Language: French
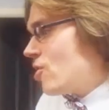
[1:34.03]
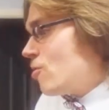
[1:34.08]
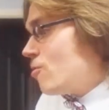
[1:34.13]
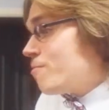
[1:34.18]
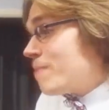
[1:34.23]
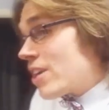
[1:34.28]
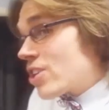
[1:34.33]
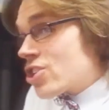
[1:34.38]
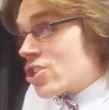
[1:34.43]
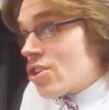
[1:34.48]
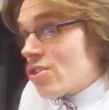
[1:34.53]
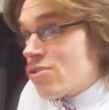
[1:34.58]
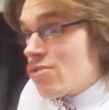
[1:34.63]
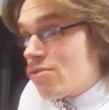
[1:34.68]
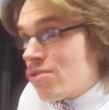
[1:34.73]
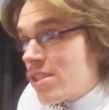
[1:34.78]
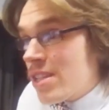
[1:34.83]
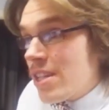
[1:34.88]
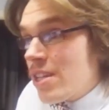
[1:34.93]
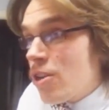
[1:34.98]
J'ai eu ma
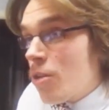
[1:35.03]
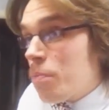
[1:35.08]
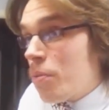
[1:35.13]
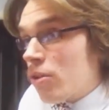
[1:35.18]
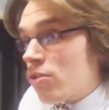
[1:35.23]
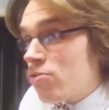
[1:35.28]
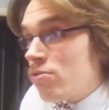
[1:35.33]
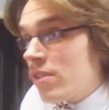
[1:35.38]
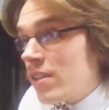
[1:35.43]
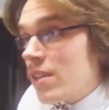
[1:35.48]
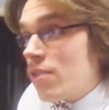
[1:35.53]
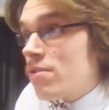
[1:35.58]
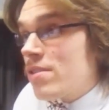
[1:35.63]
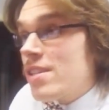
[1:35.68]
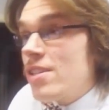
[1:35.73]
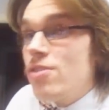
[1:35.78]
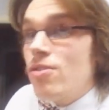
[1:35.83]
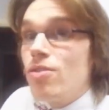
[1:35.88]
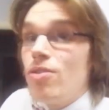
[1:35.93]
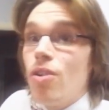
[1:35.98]
chance aussi, l'opportunité
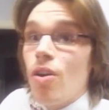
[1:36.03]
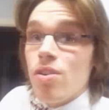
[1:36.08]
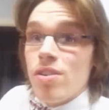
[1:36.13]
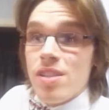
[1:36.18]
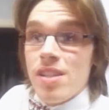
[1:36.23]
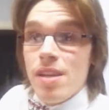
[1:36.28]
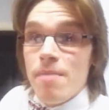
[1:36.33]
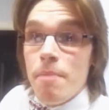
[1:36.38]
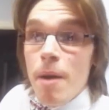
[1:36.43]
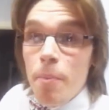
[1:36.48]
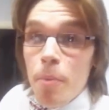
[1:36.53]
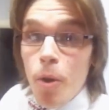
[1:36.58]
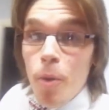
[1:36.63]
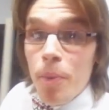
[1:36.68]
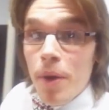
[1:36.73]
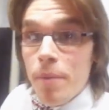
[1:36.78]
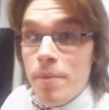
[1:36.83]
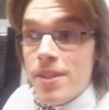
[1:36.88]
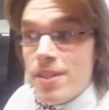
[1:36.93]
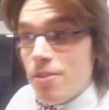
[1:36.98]
aussi de lancer ma
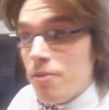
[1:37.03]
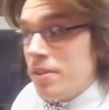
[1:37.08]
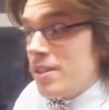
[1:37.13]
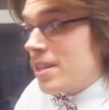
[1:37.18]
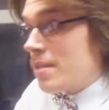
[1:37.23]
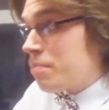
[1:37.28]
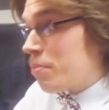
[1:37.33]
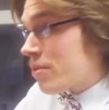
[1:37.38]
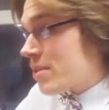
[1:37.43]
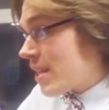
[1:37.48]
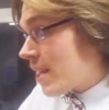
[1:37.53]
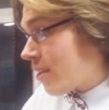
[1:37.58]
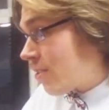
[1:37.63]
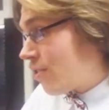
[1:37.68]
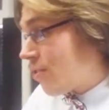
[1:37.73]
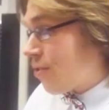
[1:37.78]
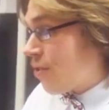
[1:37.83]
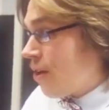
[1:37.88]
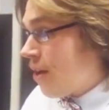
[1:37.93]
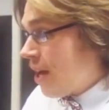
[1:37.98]
propre émission et c'est pour ça
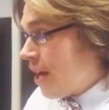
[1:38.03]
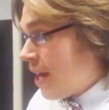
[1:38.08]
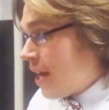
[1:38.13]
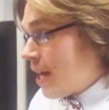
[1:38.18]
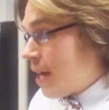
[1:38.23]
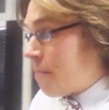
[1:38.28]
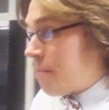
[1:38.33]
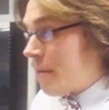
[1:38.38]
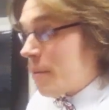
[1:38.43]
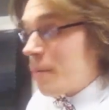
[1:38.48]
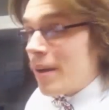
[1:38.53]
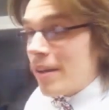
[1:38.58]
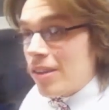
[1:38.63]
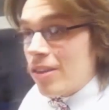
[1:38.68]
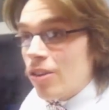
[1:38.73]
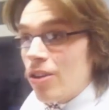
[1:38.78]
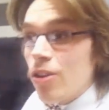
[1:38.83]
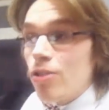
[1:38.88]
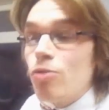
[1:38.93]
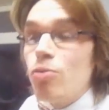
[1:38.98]
que, eh bien
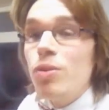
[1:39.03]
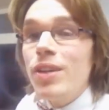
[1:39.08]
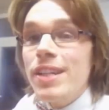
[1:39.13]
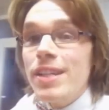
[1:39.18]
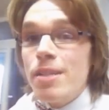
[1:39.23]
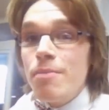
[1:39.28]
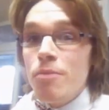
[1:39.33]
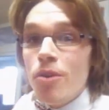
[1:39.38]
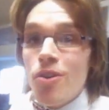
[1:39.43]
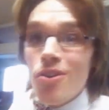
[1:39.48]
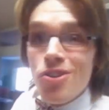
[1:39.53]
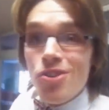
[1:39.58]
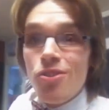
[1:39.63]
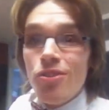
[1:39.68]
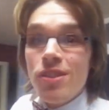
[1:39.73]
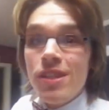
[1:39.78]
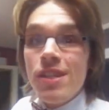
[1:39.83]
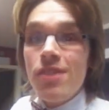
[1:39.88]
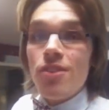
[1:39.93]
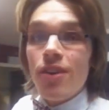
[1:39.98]
maintenant, tous les dimanches
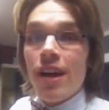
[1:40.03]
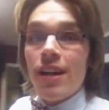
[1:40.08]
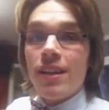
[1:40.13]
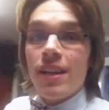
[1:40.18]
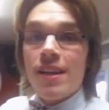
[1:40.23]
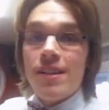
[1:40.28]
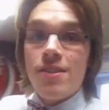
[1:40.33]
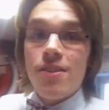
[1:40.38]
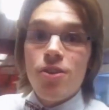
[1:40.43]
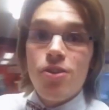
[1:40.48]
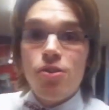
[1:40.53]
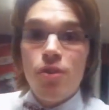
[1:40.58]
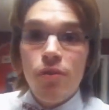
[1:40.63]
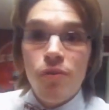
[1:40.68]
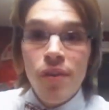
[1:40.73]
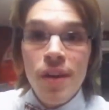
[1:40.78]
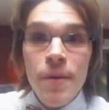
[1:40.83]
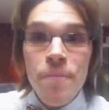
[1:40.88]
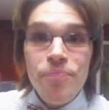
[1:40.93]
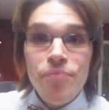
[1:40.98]
de 10h à 13h, je
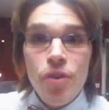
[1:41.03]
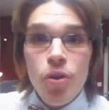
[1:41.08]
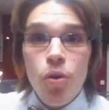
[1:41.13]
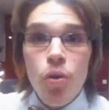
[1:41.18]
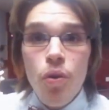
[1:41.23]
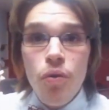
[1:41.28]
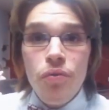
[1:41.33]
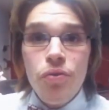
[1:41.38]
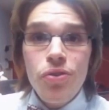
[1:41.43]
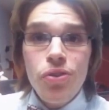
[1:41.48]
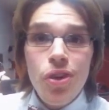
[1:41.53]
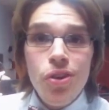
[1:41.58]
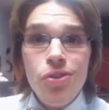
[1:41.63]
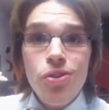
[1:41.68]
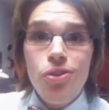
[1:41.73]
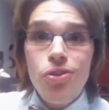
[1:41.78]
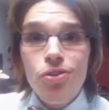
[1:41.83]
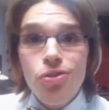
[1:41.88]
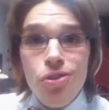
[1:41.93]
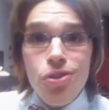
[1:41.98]
fais On vous
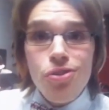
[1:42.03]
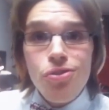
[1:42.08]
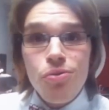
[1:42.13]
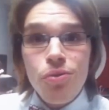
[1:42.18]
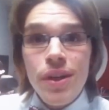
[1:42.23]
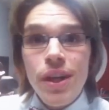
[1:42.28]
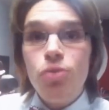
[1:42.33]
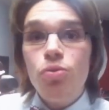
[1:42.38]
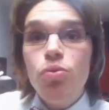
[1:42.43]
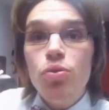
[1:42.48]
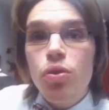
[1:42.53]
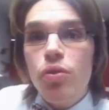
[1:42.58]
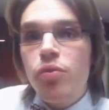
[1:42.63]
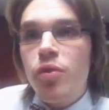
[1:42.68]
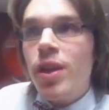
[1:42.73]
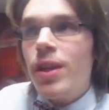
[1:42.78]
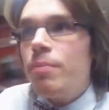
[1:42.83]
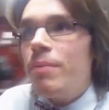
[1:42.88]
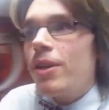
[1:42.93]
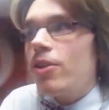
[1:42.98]
donne le sourire, d'où le
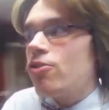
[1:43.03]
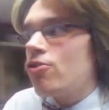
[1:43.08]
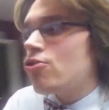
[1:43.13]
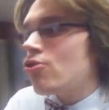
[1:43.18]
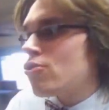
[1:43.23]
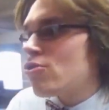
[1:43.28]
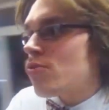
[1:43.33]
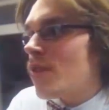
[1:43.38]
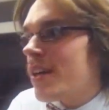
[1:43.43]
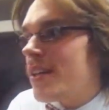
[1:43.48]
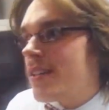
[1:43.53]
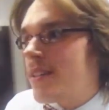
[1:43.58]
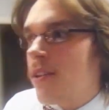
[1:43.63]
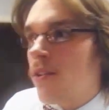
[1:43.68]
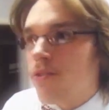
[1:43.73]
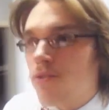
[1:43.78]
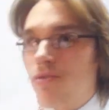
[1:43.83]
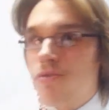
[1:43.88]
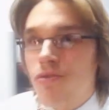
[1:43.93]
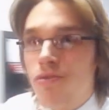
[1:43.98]
fait ben, que je sois
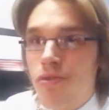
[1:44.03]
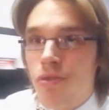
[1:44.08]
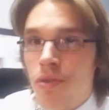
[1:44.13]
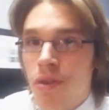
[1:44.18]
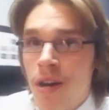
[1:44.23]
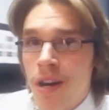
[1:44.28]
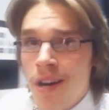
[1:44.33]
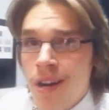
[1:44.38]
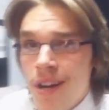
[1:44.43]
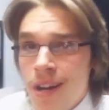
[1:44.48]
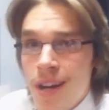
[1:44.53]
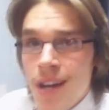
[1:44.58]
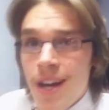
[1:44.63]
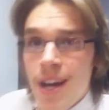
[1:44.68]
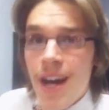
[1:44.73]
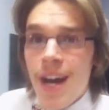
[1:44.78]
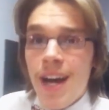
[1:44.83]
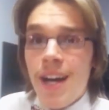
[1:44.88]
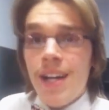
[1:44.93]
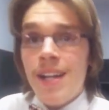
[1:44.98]
ici en studio
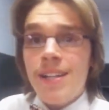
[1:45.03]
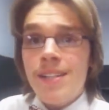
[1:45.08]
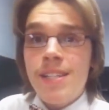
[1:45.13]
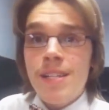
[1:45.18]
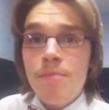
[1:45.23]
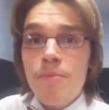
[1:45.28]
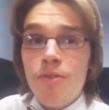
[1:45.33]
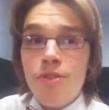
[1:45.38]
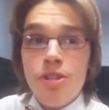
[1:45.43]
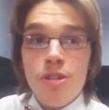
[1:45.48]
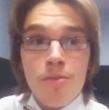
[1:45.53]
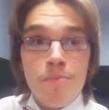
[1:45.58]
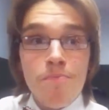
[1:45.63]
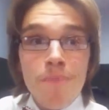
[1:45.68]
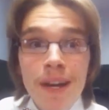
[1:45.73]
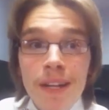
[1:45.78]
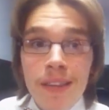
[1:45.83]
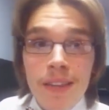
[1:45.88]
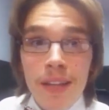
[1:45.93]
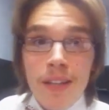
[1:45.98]
un dimanche
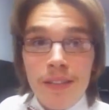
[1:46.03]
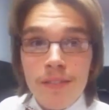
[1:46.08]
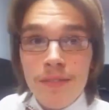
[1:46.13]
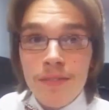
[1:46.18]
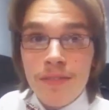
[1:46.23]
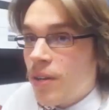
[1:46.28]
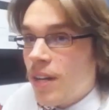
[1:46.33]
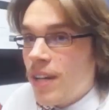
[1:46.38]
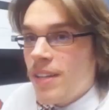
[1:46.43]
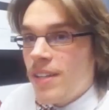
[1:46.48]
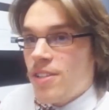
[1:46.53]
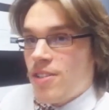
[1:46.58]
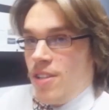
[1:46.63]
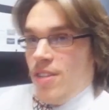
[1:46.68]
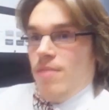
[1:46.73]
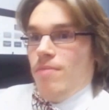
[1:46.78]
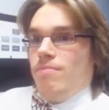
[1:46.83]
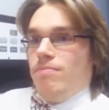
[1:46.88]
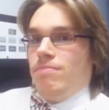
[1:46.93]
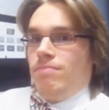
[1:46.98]
matin. Laurent
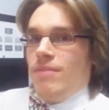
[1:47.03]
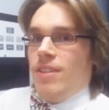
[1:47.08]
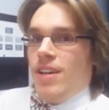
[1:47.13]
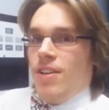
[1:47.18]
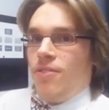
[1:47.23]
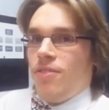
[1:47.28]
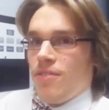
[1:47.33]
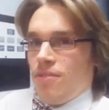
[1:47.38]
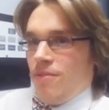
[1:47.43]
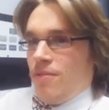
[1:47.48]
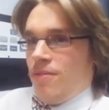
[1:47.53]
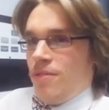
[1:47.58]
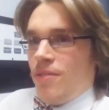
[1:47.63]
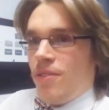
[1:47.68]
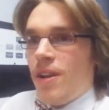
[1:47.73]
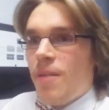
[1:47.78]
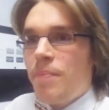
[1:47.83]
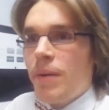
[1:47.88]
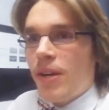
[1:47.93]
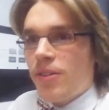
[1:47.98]

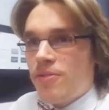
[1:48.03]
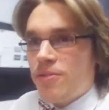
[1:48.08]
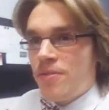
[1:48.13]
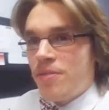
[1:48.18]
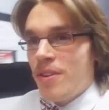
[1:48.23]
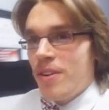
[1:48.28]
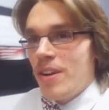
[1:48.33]
on l'a perdue.